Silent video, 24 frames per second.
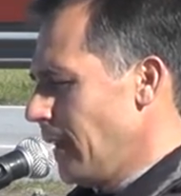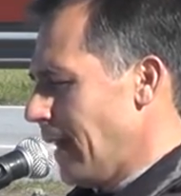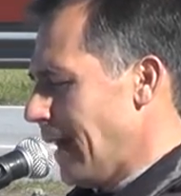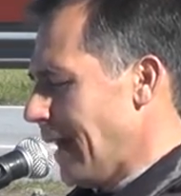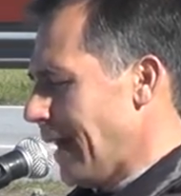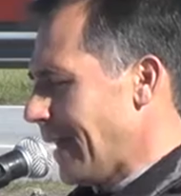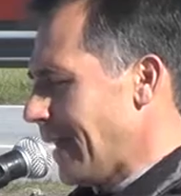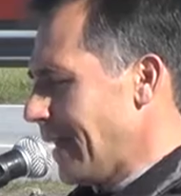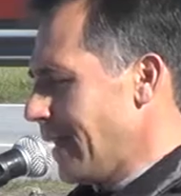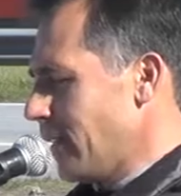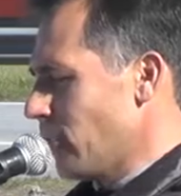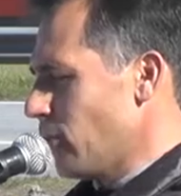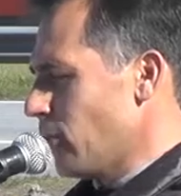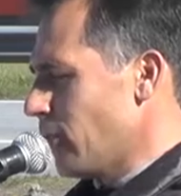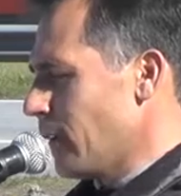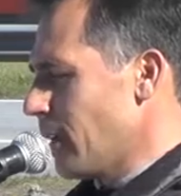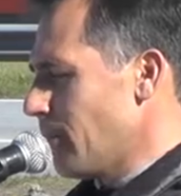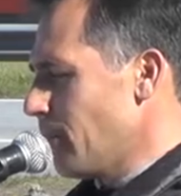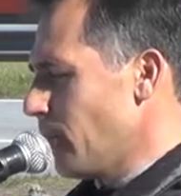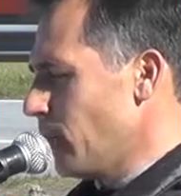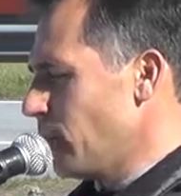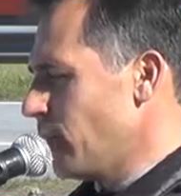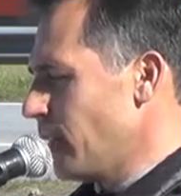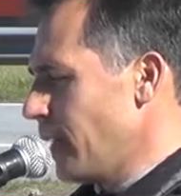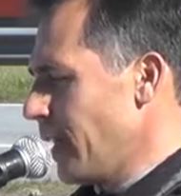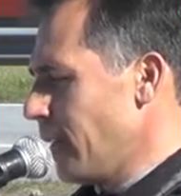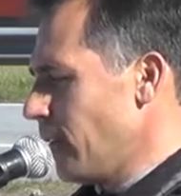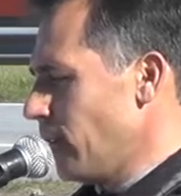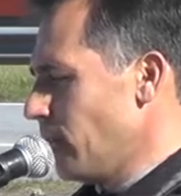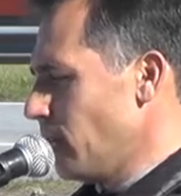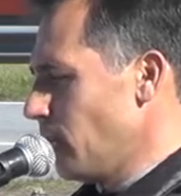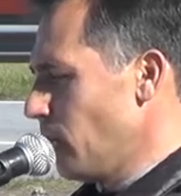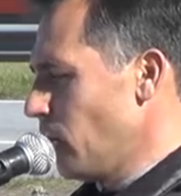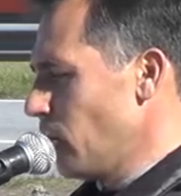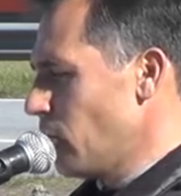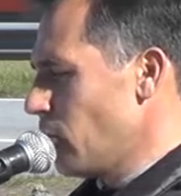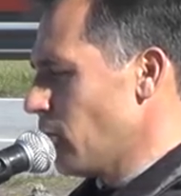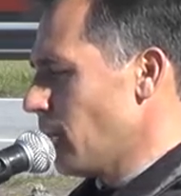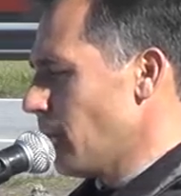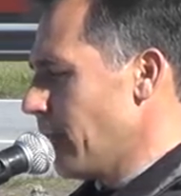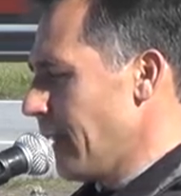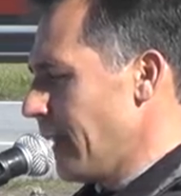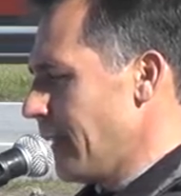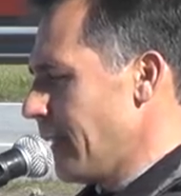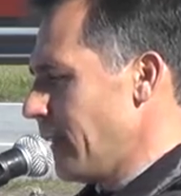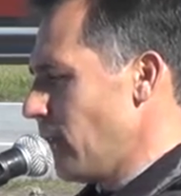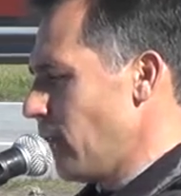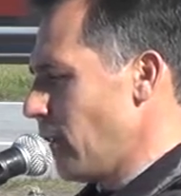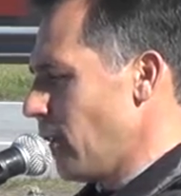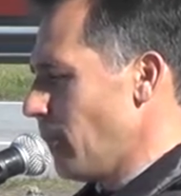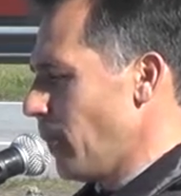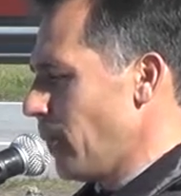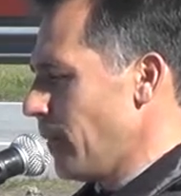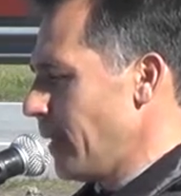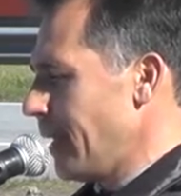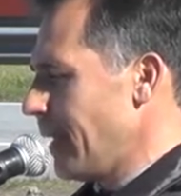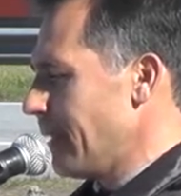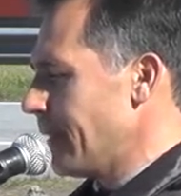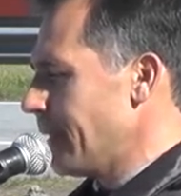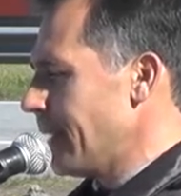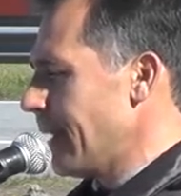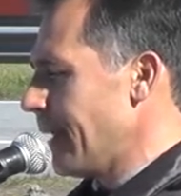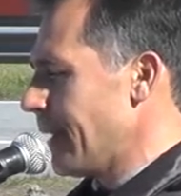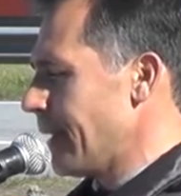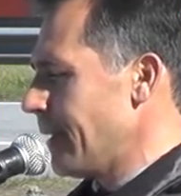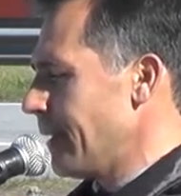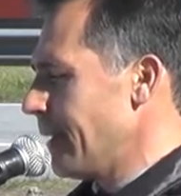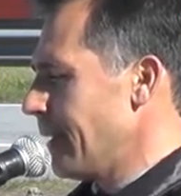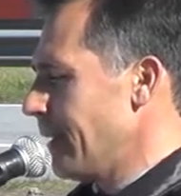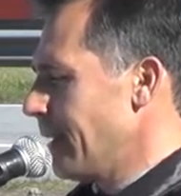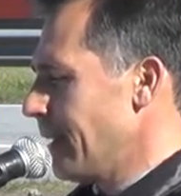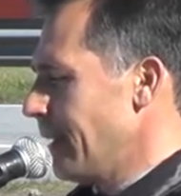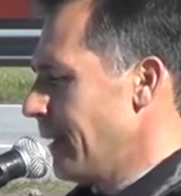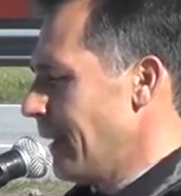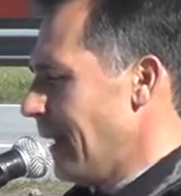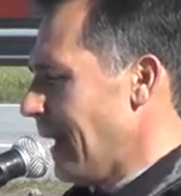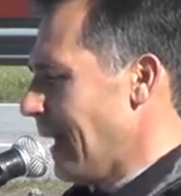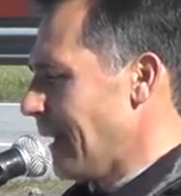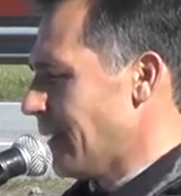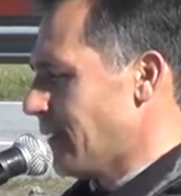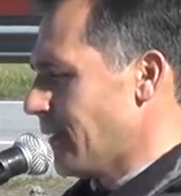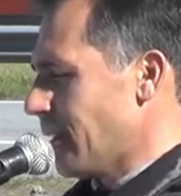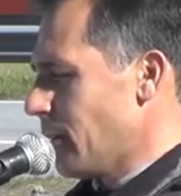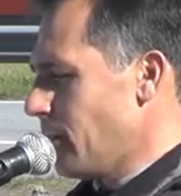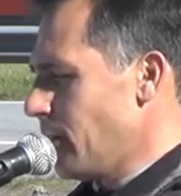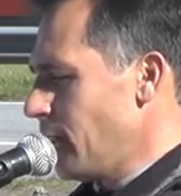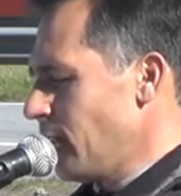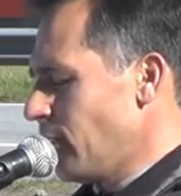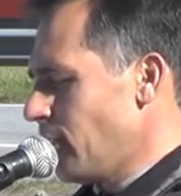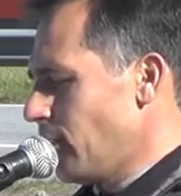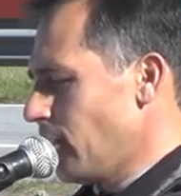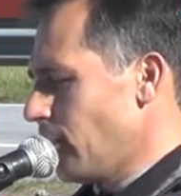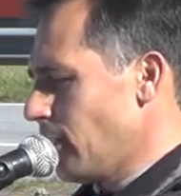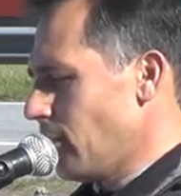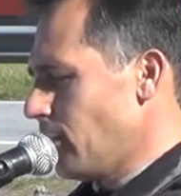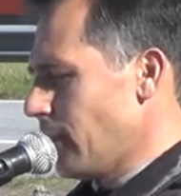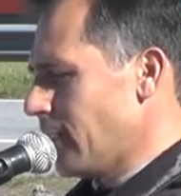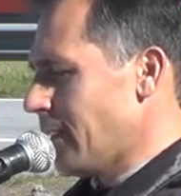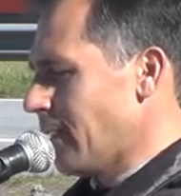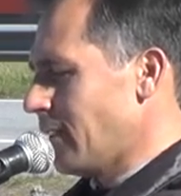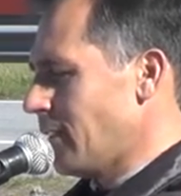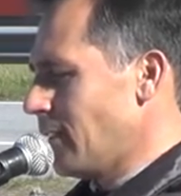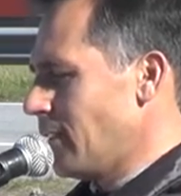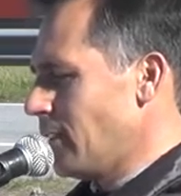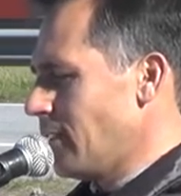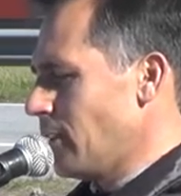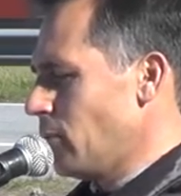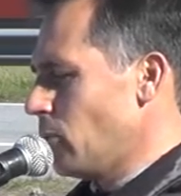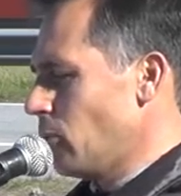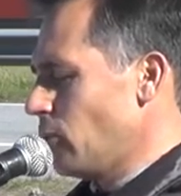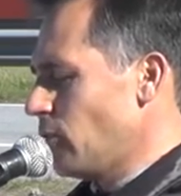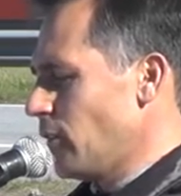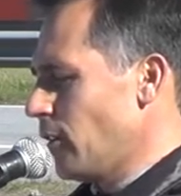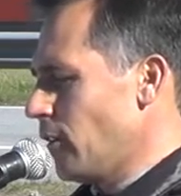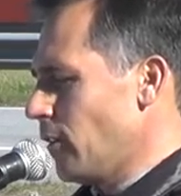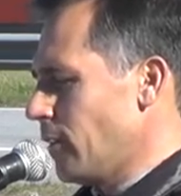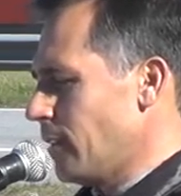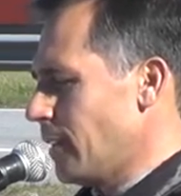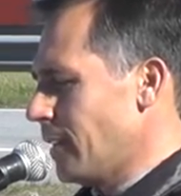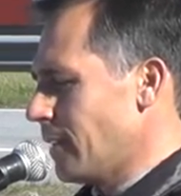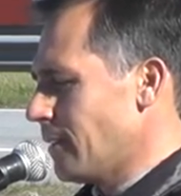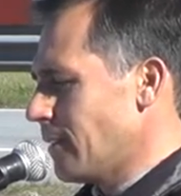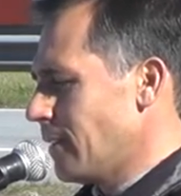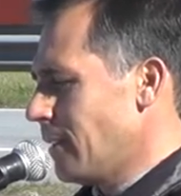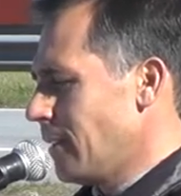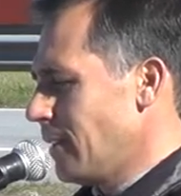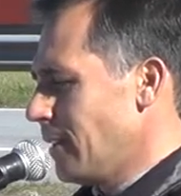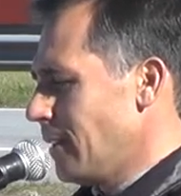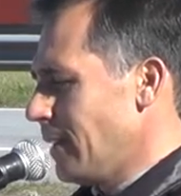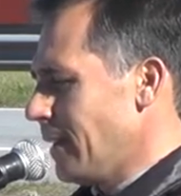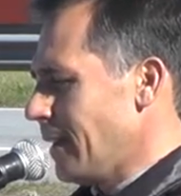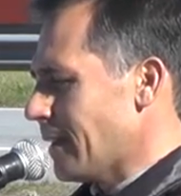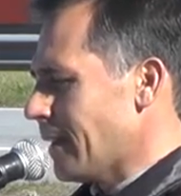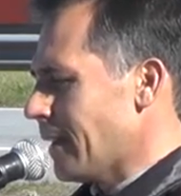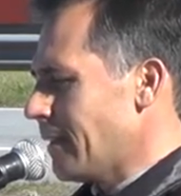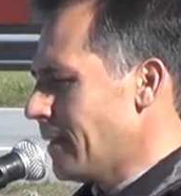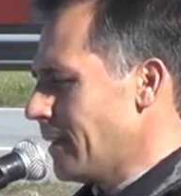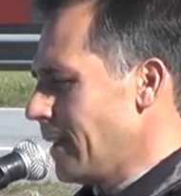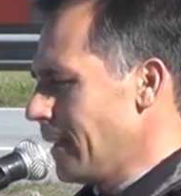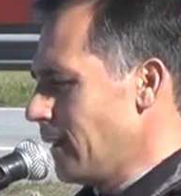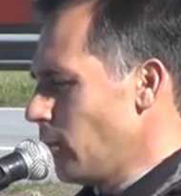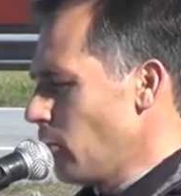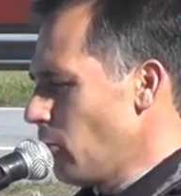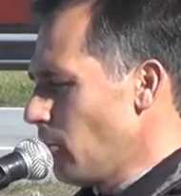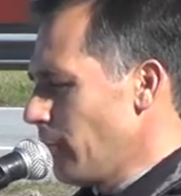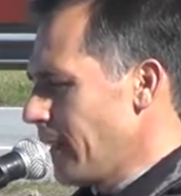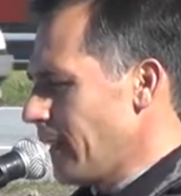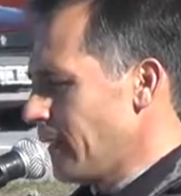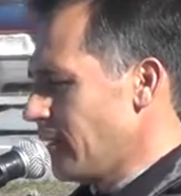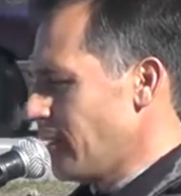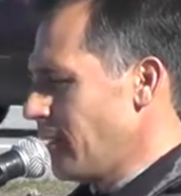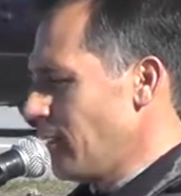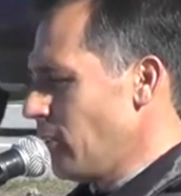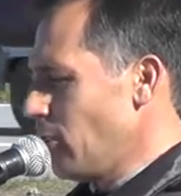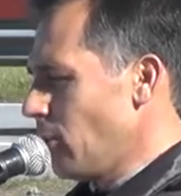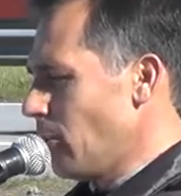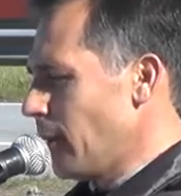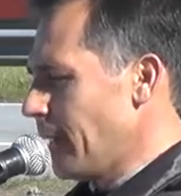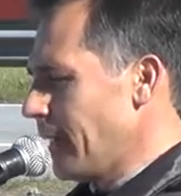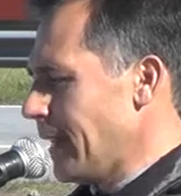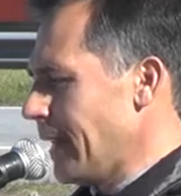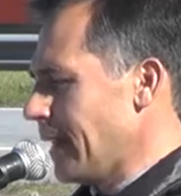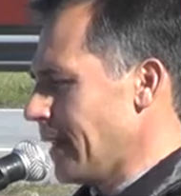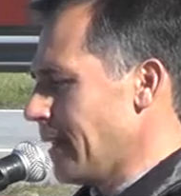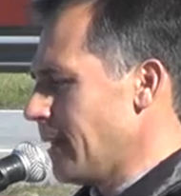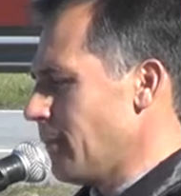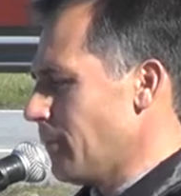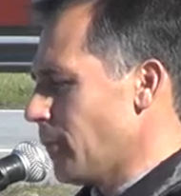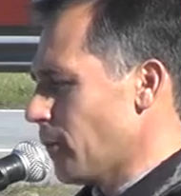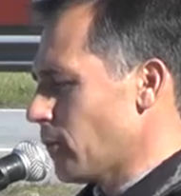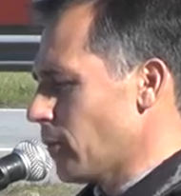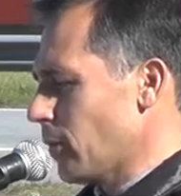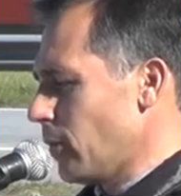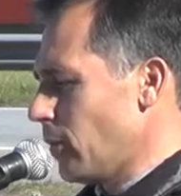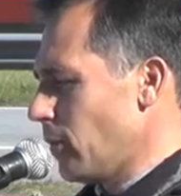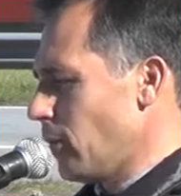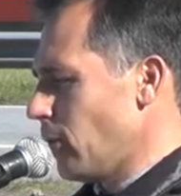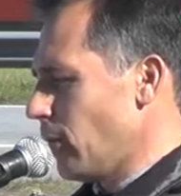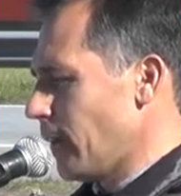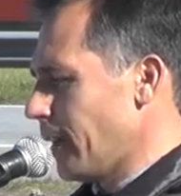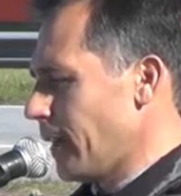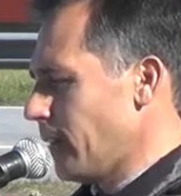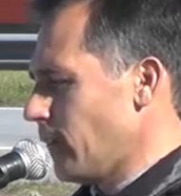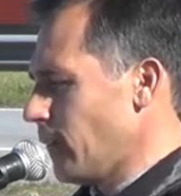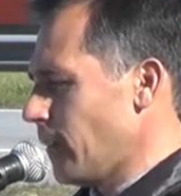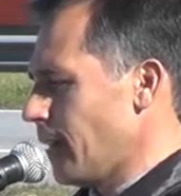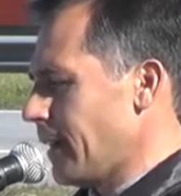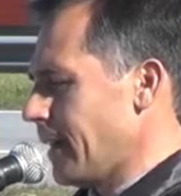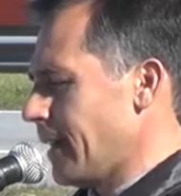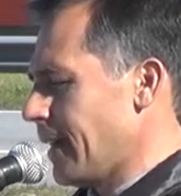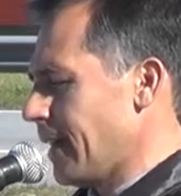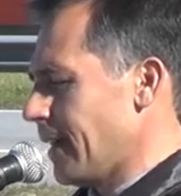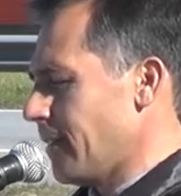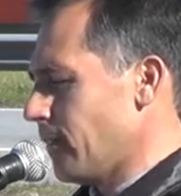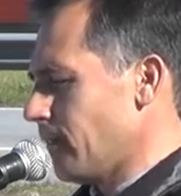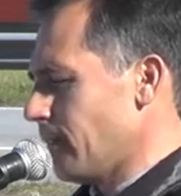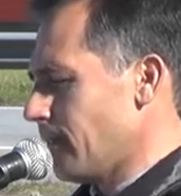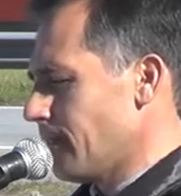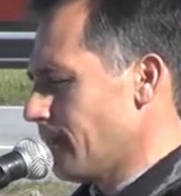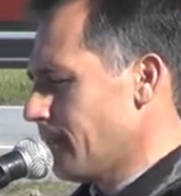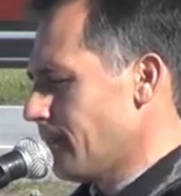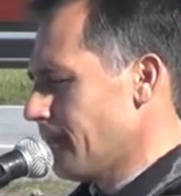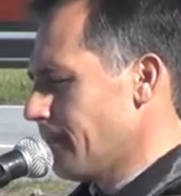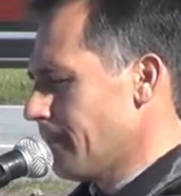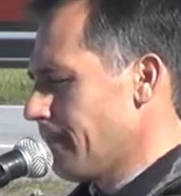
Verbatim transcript: a aquellos que pusieron mucho más de lo que podían dar al servicio de nuestras instituciones y rendirle un merecido homenaje por todo lo que nos dejaron.